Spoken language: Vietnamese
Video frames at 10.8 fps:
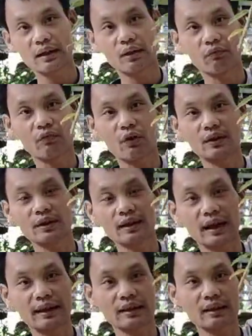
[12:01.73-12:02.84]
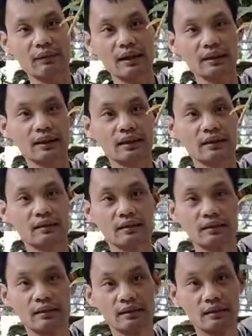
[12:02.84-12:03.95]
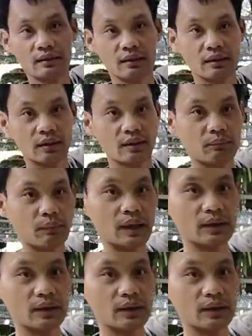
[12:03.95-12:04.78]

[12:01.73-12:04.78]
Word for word: thảo vôi như này nhé các bác nhé mã